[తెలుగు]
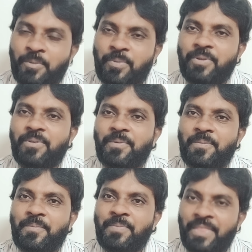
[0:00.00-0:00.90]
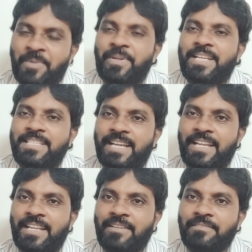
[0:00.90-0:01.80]
ఇప్పుడు ఇప్పుడు ఏం
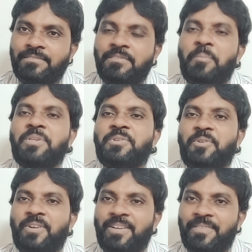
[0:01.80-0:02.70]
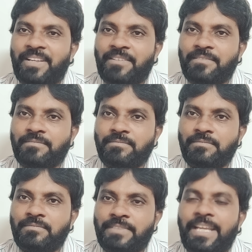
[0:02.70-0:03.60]
చేయాలి పిసుకోవడమే
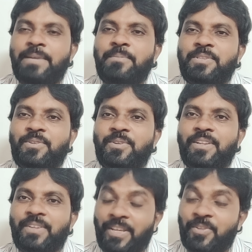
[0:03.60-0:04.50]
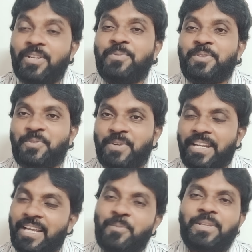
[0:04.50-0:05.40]
ఏం పిసుకుంటారు ఏదో ఒకటి
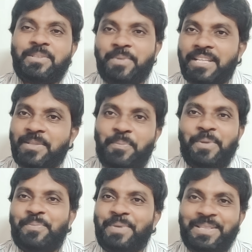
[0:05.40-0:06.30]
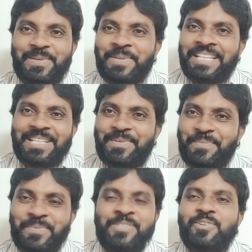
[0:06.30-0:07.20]
పిసుకుంటారు కానీ మొత్తం మీద అయితే మొత్తం మీద అయితే
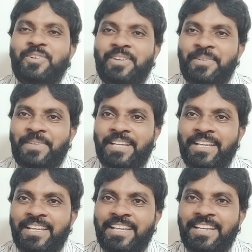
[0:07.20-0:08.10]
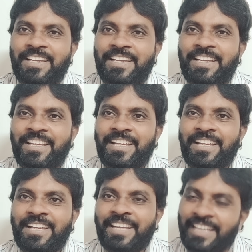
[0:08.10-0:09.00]
పిసుకోవడమే
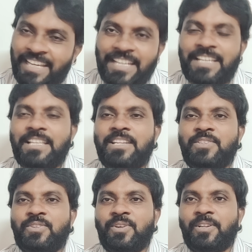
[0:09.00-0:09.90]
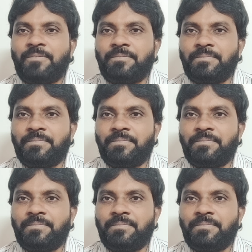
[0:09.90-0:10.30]
గెలికి దండించుకోవడం